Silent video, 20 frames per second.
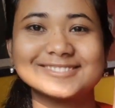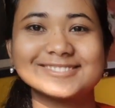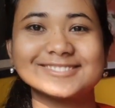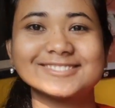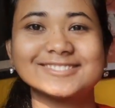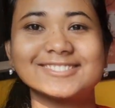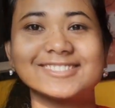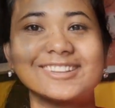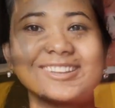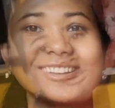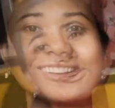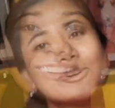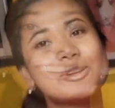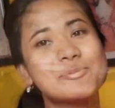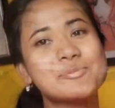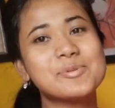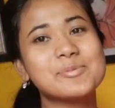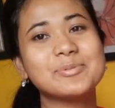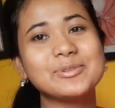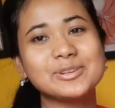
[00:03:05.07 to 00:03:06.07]
তারপরে ওরা
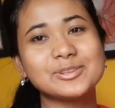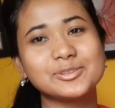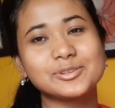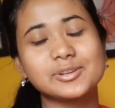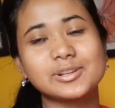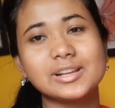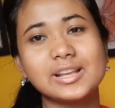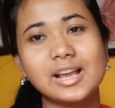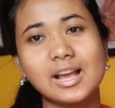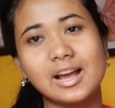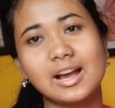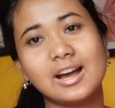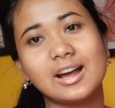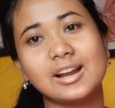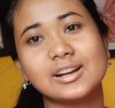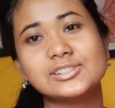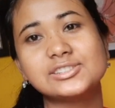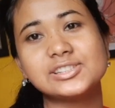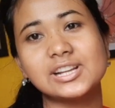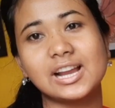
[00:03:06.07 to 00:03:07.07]
বিভিন্ন দোকানে
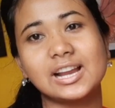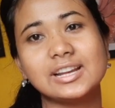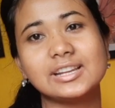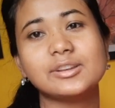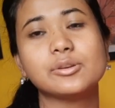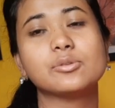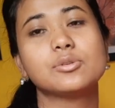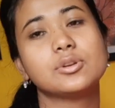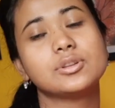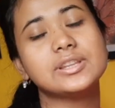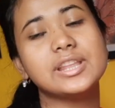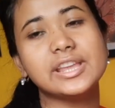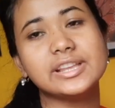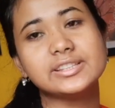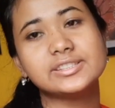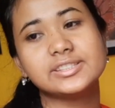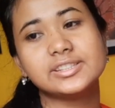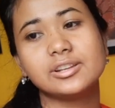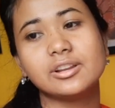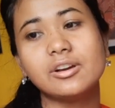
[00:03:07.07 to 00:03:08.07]
হার শাড়ি ওগুলো
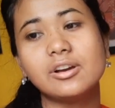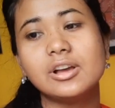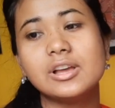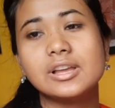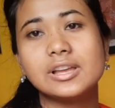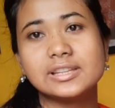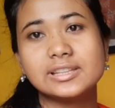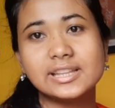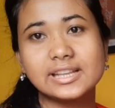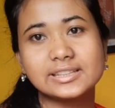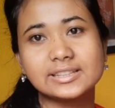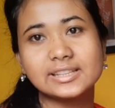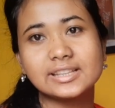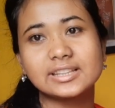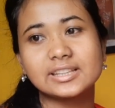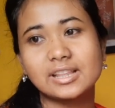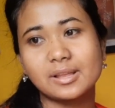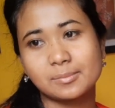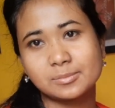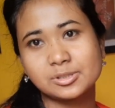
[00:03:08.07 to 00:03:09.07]
দেখছিল দেখতে
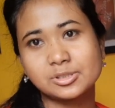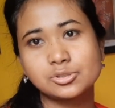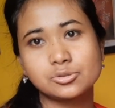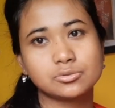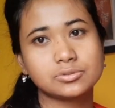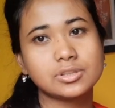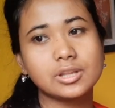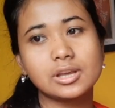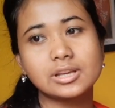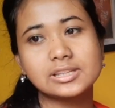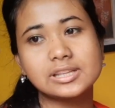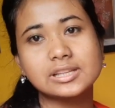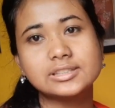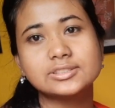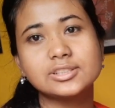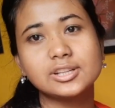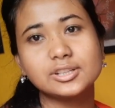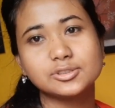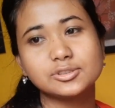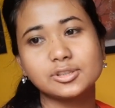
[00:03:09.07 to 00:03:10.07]
দেখতে আমাদের সন্ধ্যা হয়ে
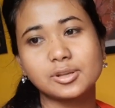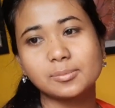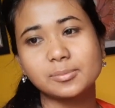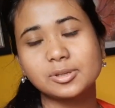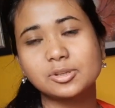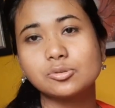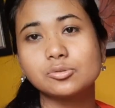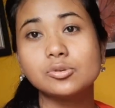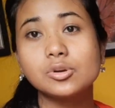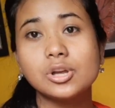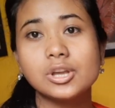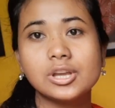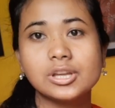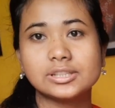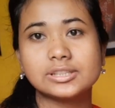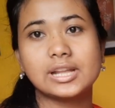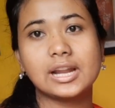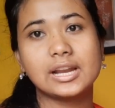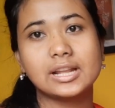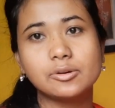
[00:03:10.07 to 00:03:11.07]
যাচ্ছিলো এই জন্য আমি একটু
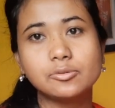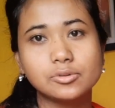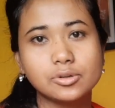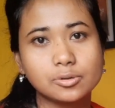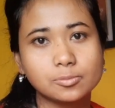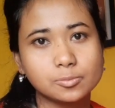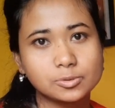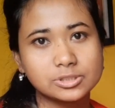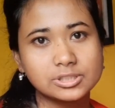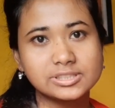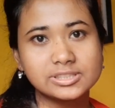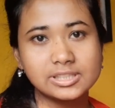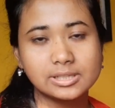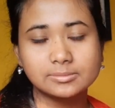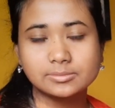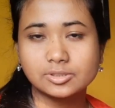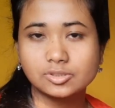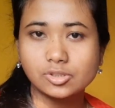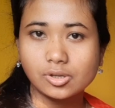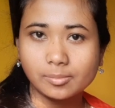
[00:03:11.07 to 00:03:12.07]
তাড়াহুড়োর মধ্যে ছিলাম
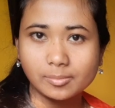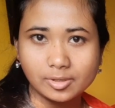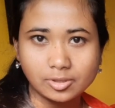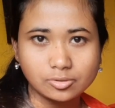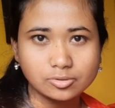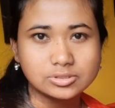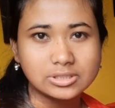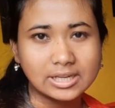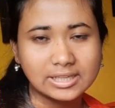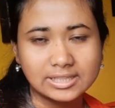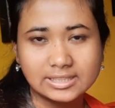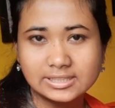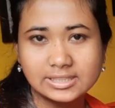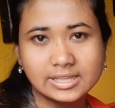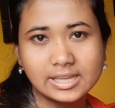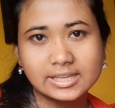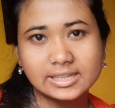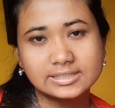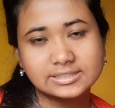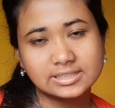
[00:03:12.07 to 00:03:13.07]
যেহেতু আমরা একটু চারটের
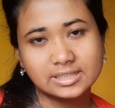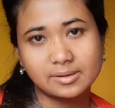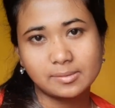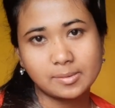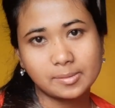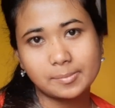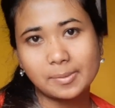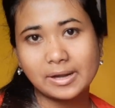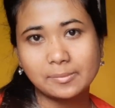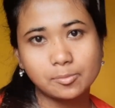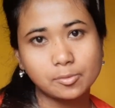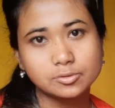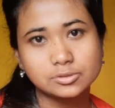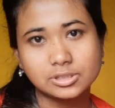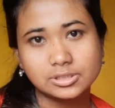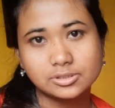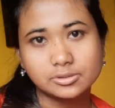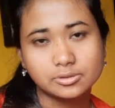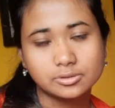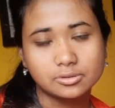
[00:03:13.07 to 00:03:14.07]
দিকে গেছিলাম আমার বাড়ি
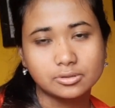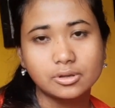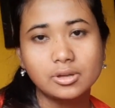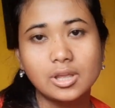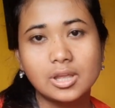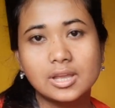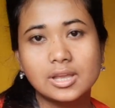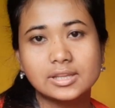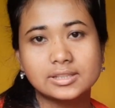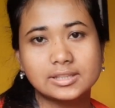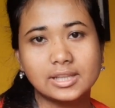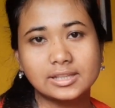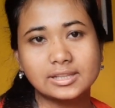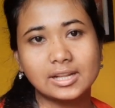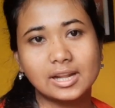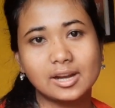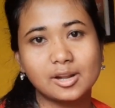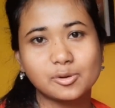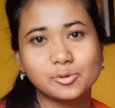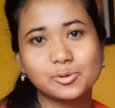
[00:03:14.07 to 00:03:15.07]
পৌঁছাতে হতো তাই
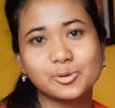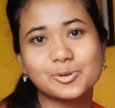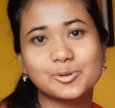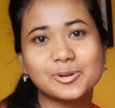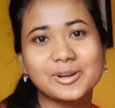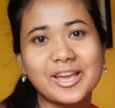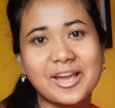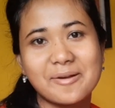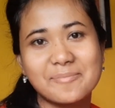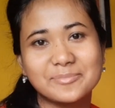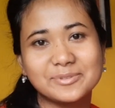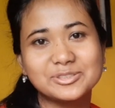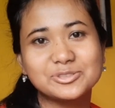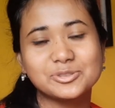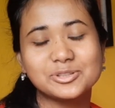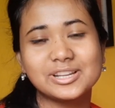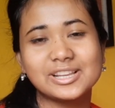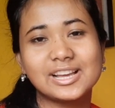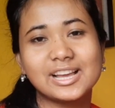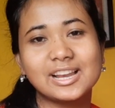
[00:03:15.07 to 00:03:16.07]
তাড়াহুড়ো করে আমি
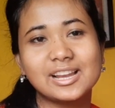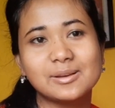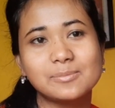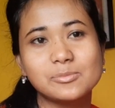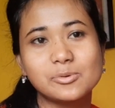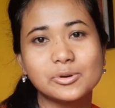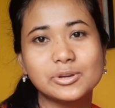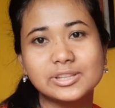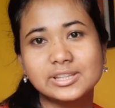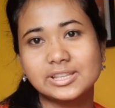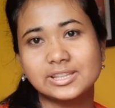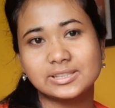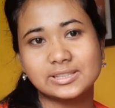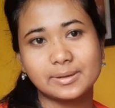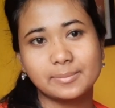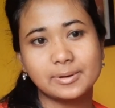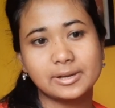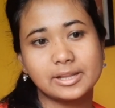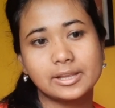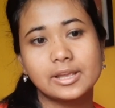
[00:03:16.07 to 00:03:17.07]
চলে গেলাম ওই দিকটা
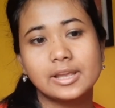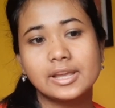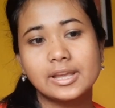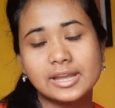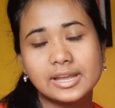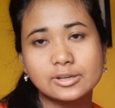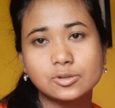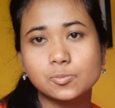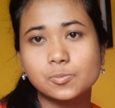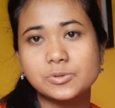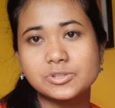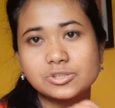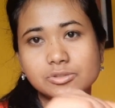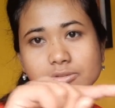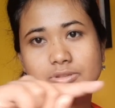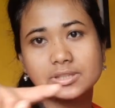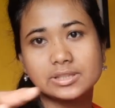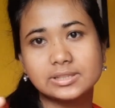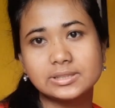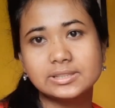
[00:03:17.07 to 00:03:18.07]
মানে একটু
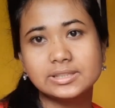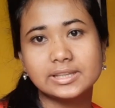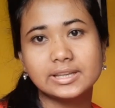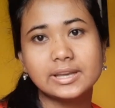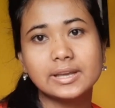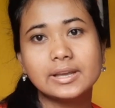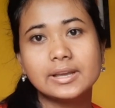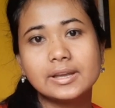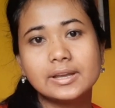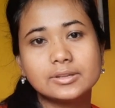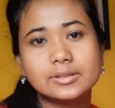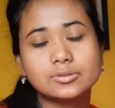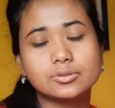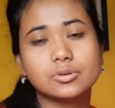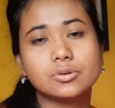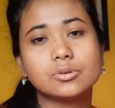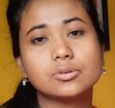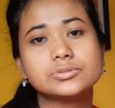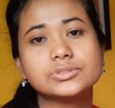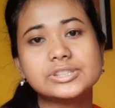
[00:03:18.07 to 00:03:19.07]
পিছন দিক দিয়ে
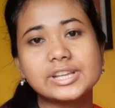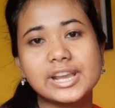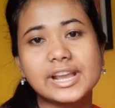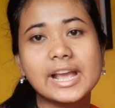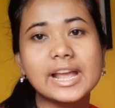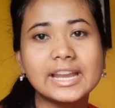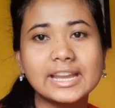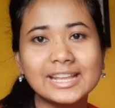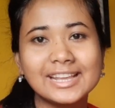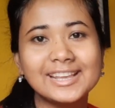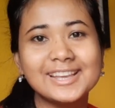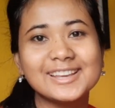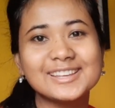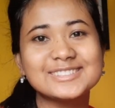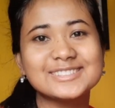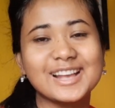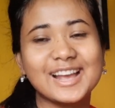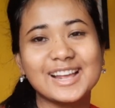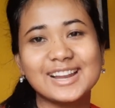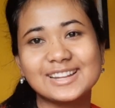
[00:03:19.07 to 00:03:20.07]
তো সেখানে গিয়ে
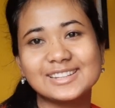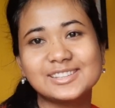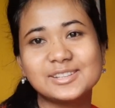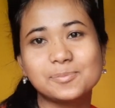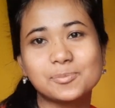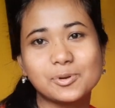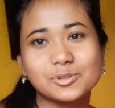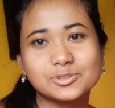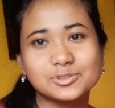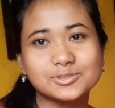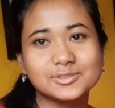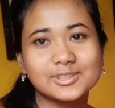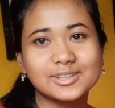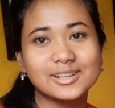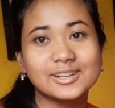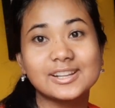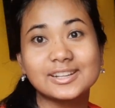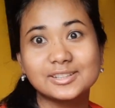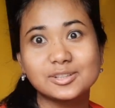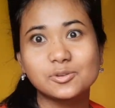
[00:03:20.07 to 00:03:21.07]
সাহেলাদির পছন্দ
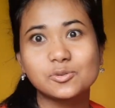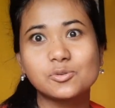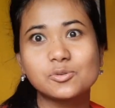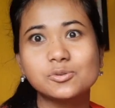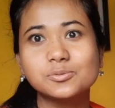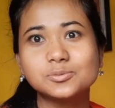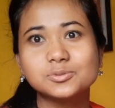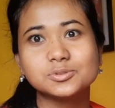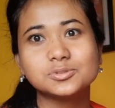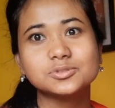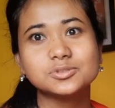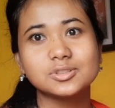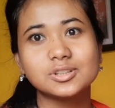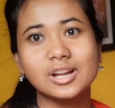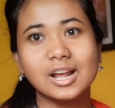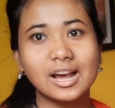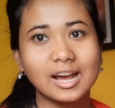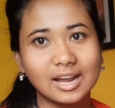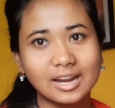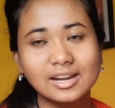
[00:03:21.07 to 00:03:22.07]
গেল একটা খুব সুন্দর
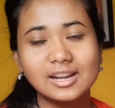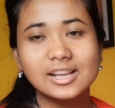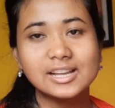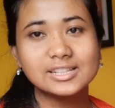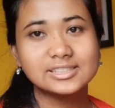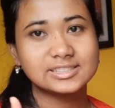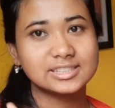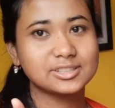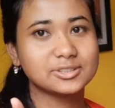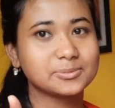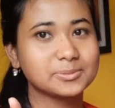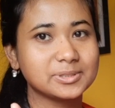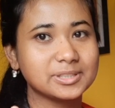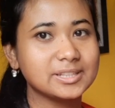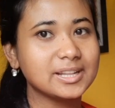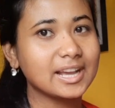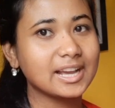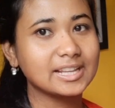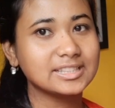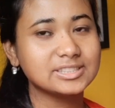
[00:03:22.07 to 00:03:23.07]
হার সেটা তোমাদের
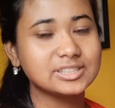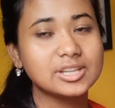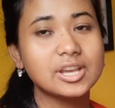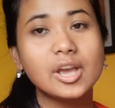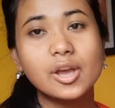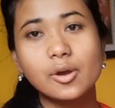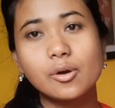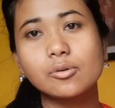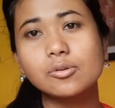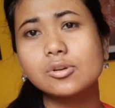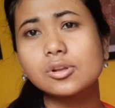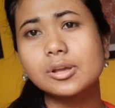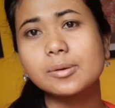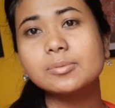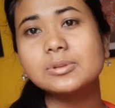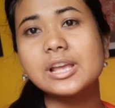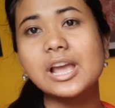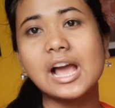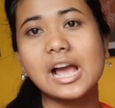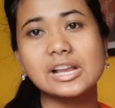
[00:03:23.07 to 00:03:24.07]
দেখাচ্ছি ওগুলোকে
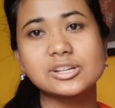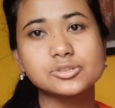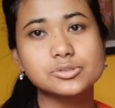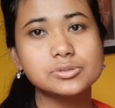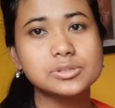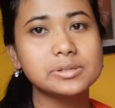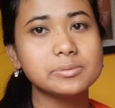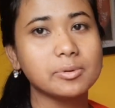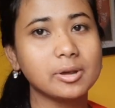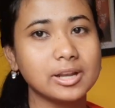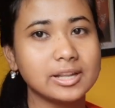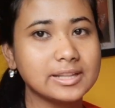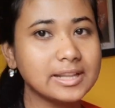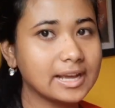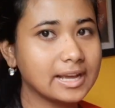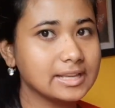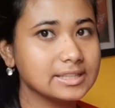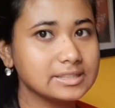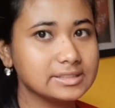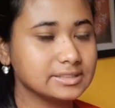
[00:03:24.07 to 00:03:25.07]
বোধহয় হাসুলি বলে
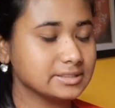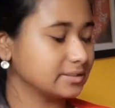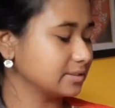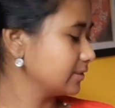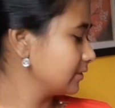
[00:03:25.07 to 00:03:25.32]
দেখাচ্ছি